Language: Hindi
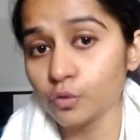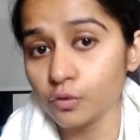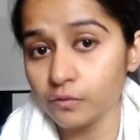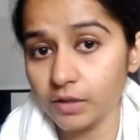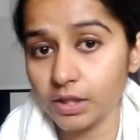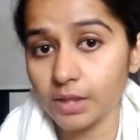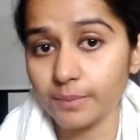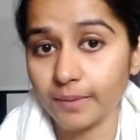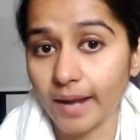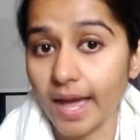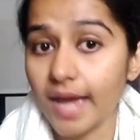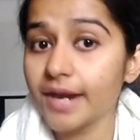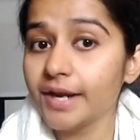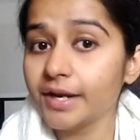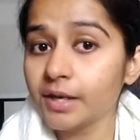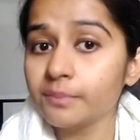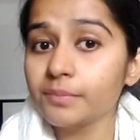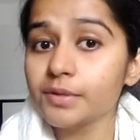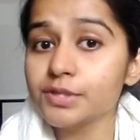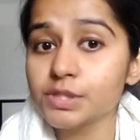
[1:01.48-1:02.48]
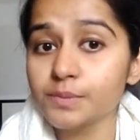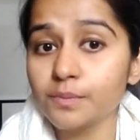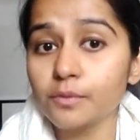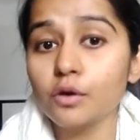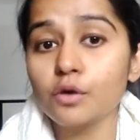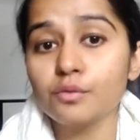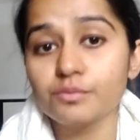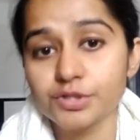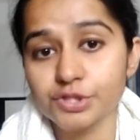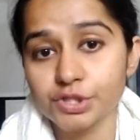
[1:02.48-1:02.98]
रूल विल अप्लाई हिडन
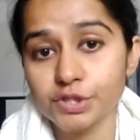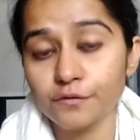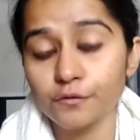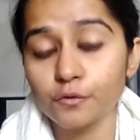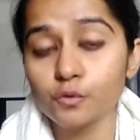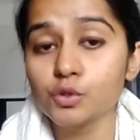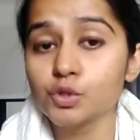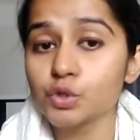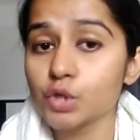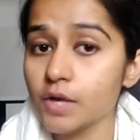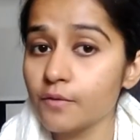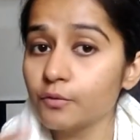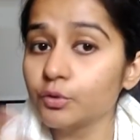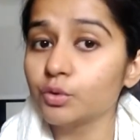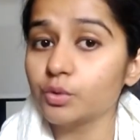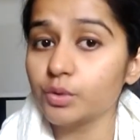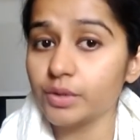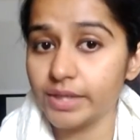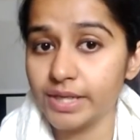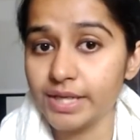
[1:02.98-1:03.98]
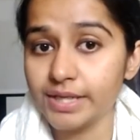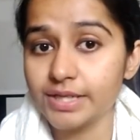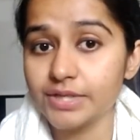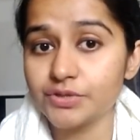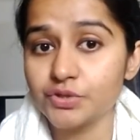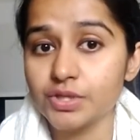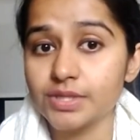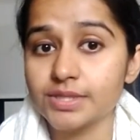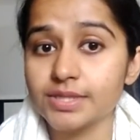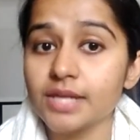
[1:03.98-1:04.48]
प्रिंसिपल और मिस्चिफ रूल जो है वो दोनों एक ही
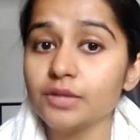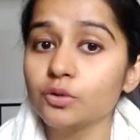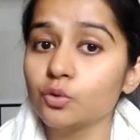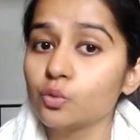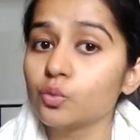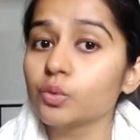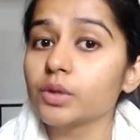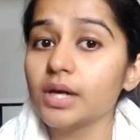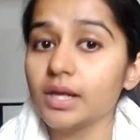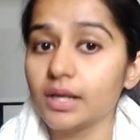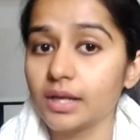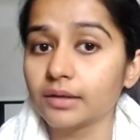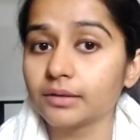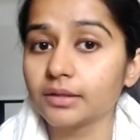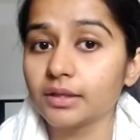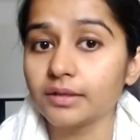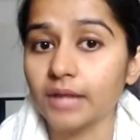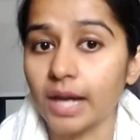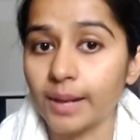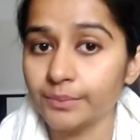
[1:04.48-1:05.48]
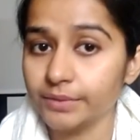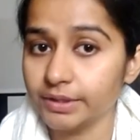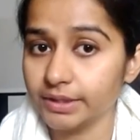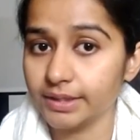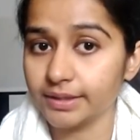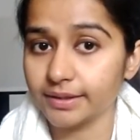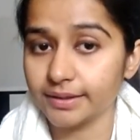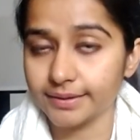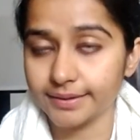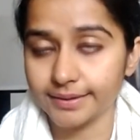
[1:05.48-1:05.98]
चीज़ है दोनों के अलग अलग नाम
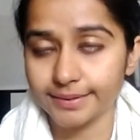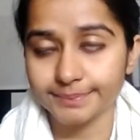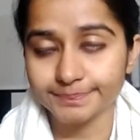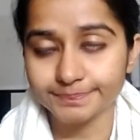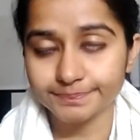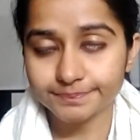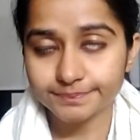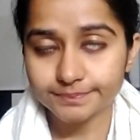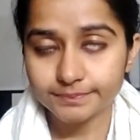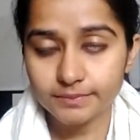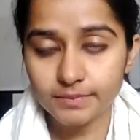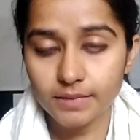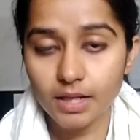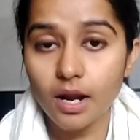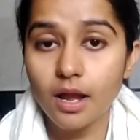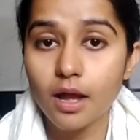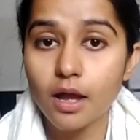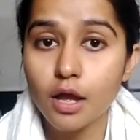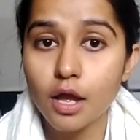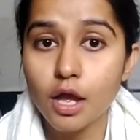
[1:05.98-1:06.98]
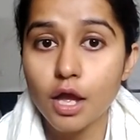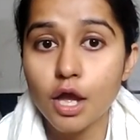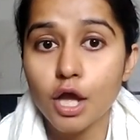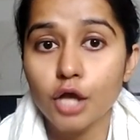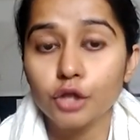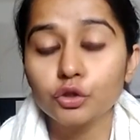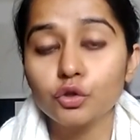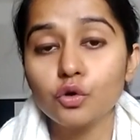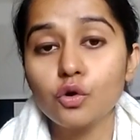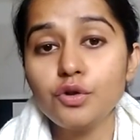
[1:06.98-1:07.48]
दिए गए हैं
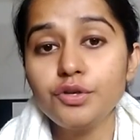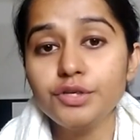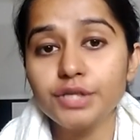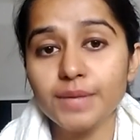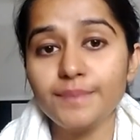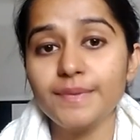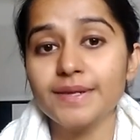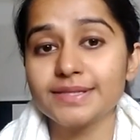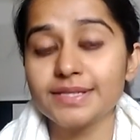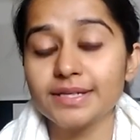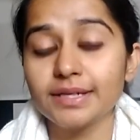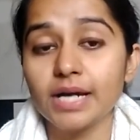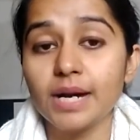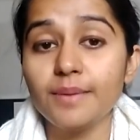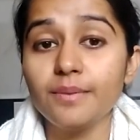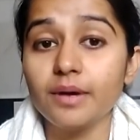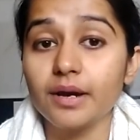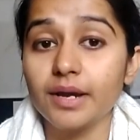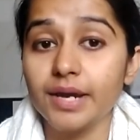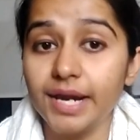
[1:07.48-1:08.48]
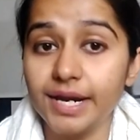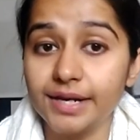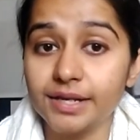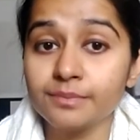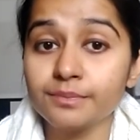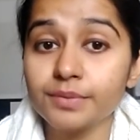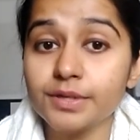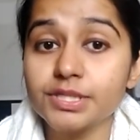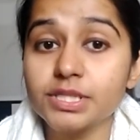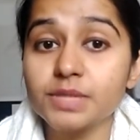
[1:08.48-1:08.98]
तो ये बेसिक अब
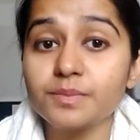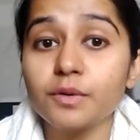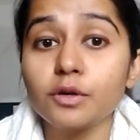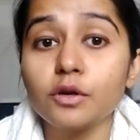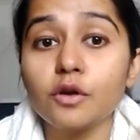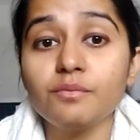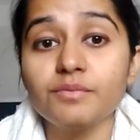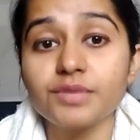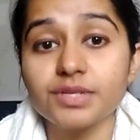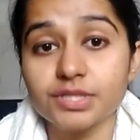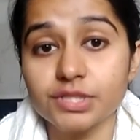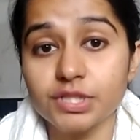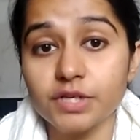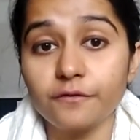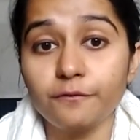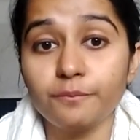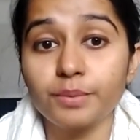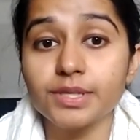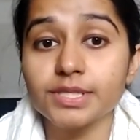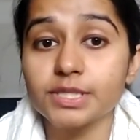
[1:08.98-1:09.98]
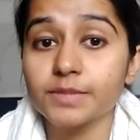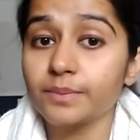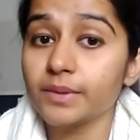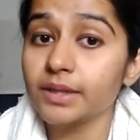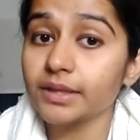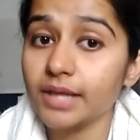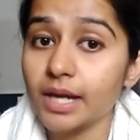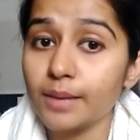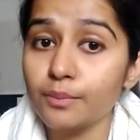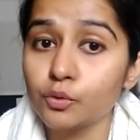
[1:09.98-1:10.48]
हिडन प्रिंसिपल और मिस्चीफ
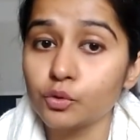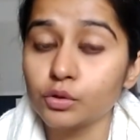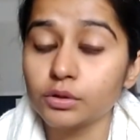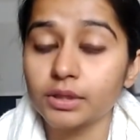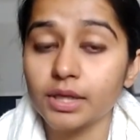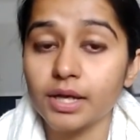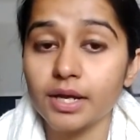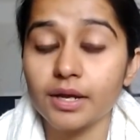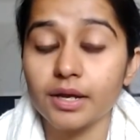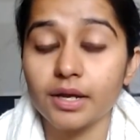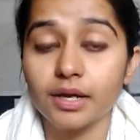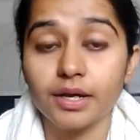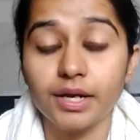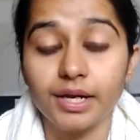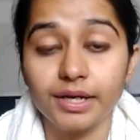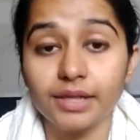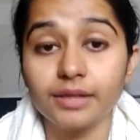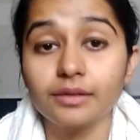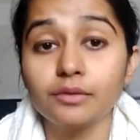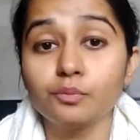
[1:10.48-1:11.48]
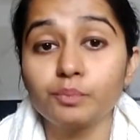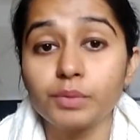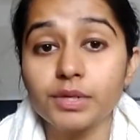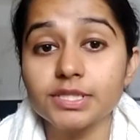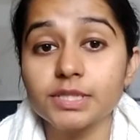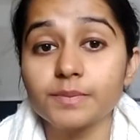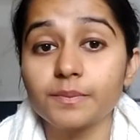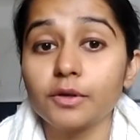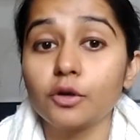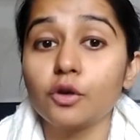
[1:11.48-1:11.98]
प्रिंसिपल क्या बोलता है हिडन
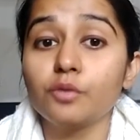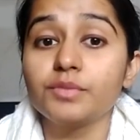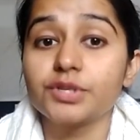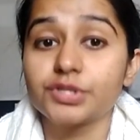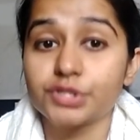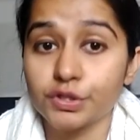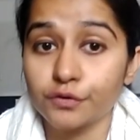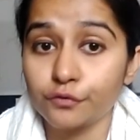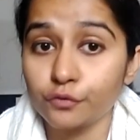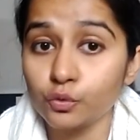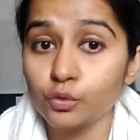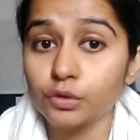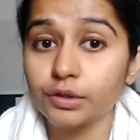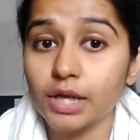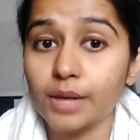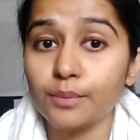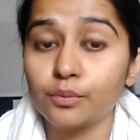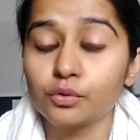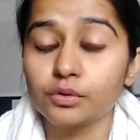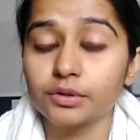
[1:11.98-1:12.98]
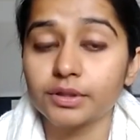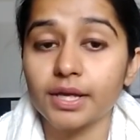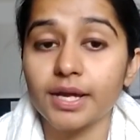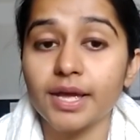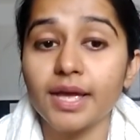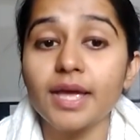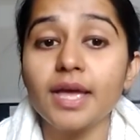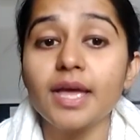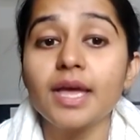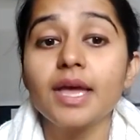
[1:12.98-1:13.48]
प्रिंसिपल और मिस्चीफ रूल क्या बोलता
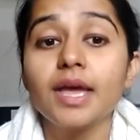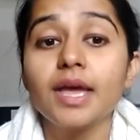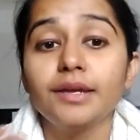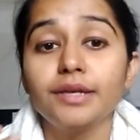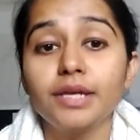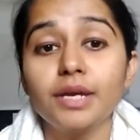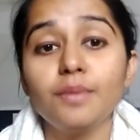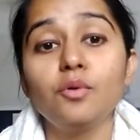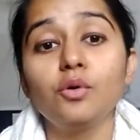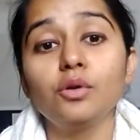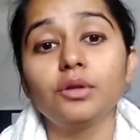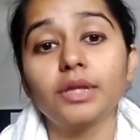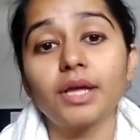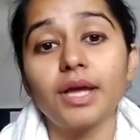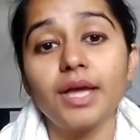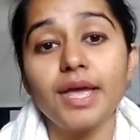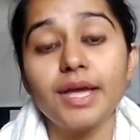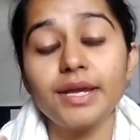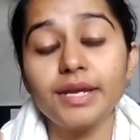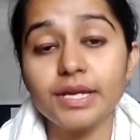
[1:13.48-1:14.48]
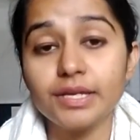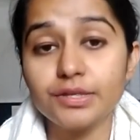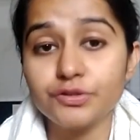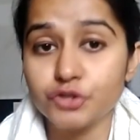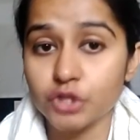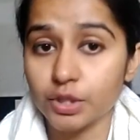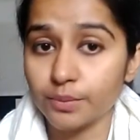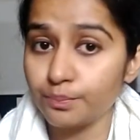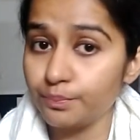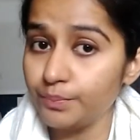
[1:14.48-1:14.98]
है ये बोलता है कि
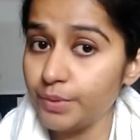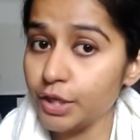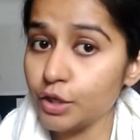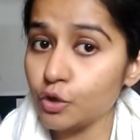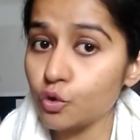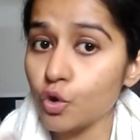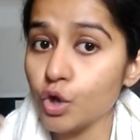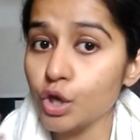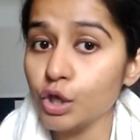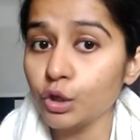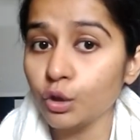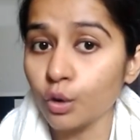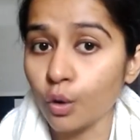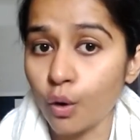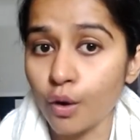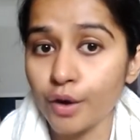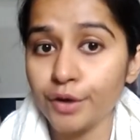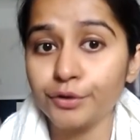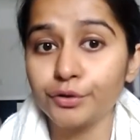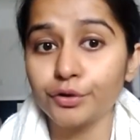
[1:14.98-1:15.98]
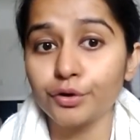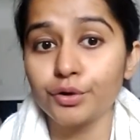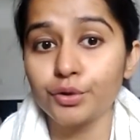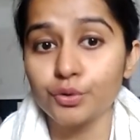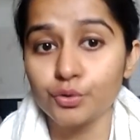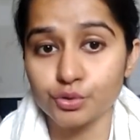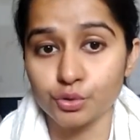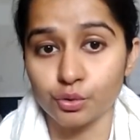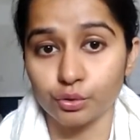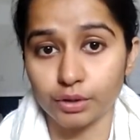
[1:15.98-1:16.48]
जब भी कोई लॉ
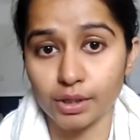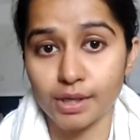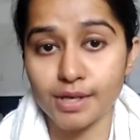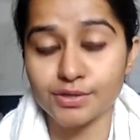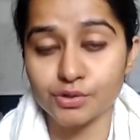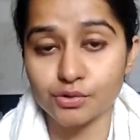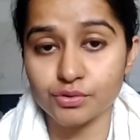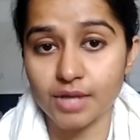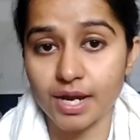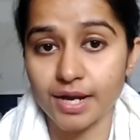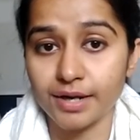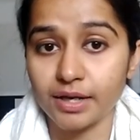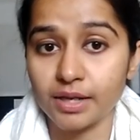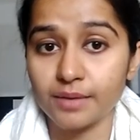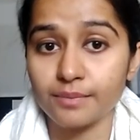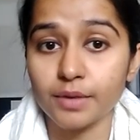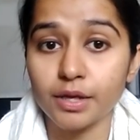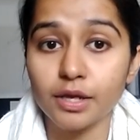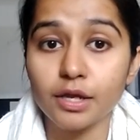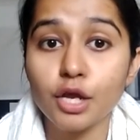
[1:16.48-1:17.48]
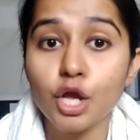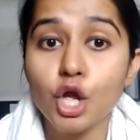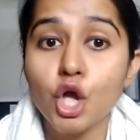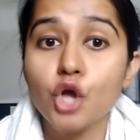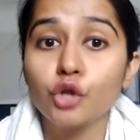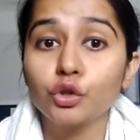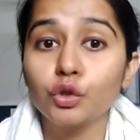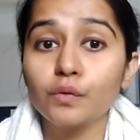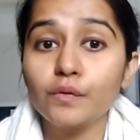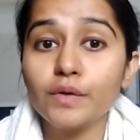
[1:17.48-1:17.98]
इंट्रोड्यूस होता है सोसाइटी में
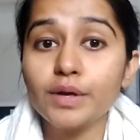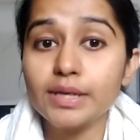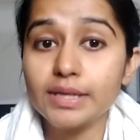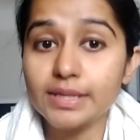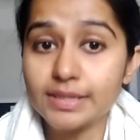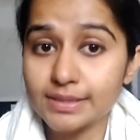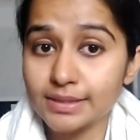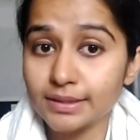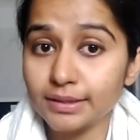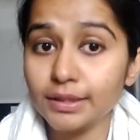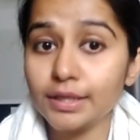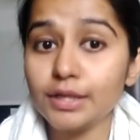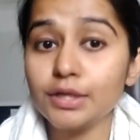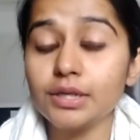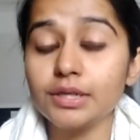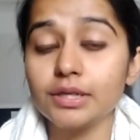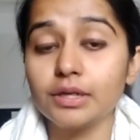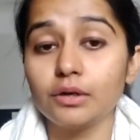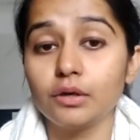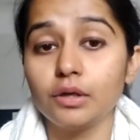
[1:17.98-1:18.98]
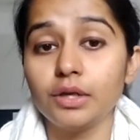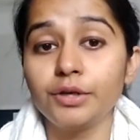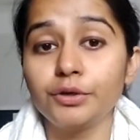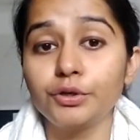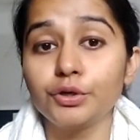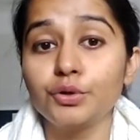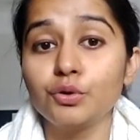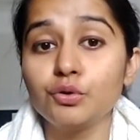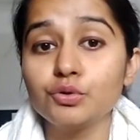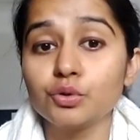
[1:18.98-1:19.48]
तो वो इसलिए
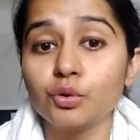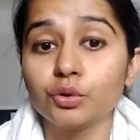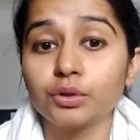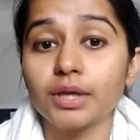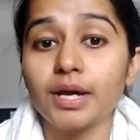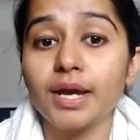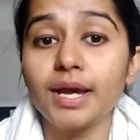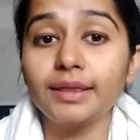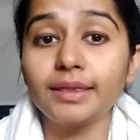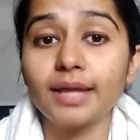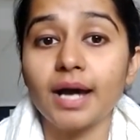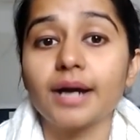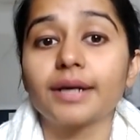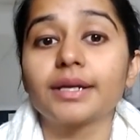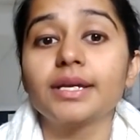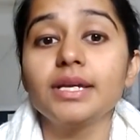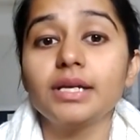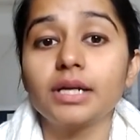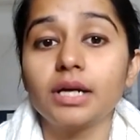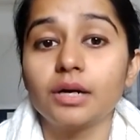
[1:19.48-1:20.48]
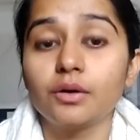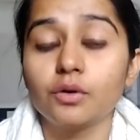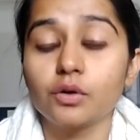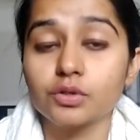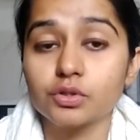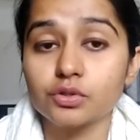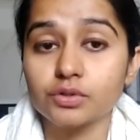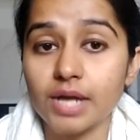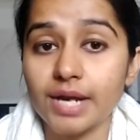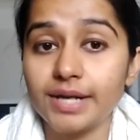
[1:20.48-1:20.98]
इंट्रोड्यूस होता है ताकि
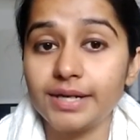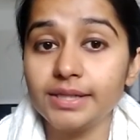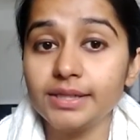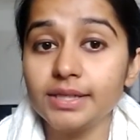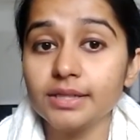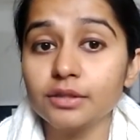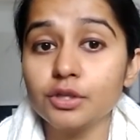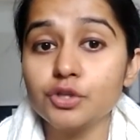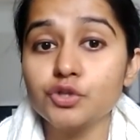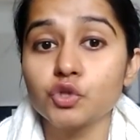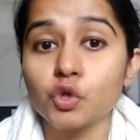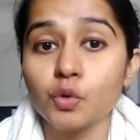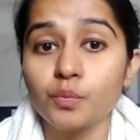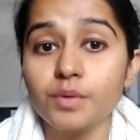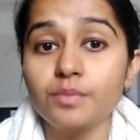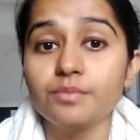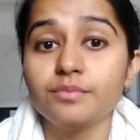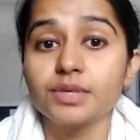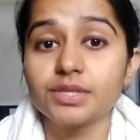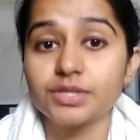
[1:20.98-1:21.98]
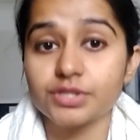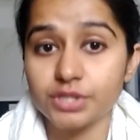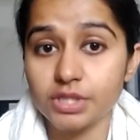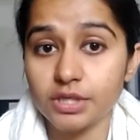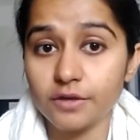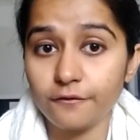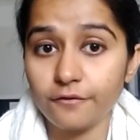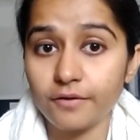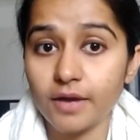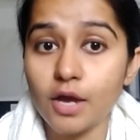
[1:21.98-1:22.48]
सोसाइटी के अंदर जो भी
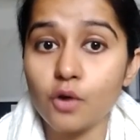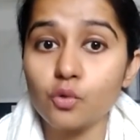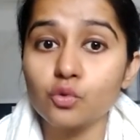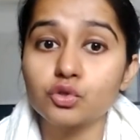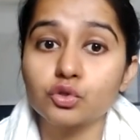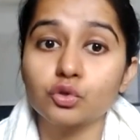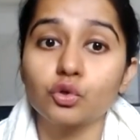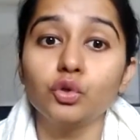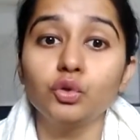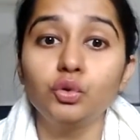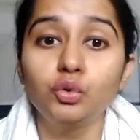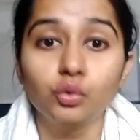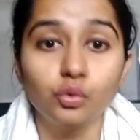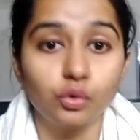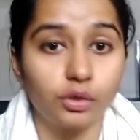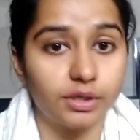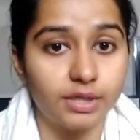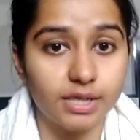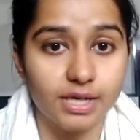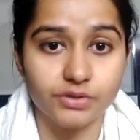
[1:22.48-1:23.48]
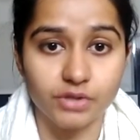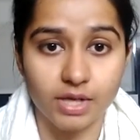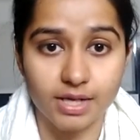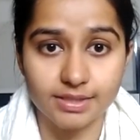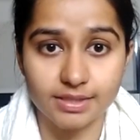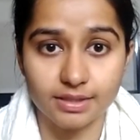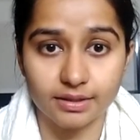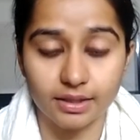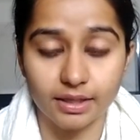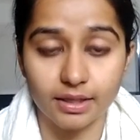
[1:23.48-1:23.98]
मिस्चीफ है उसको दूर किया जा
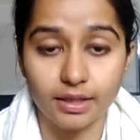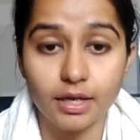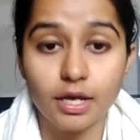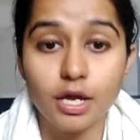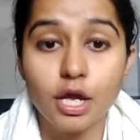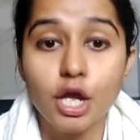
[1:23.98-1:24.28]
सके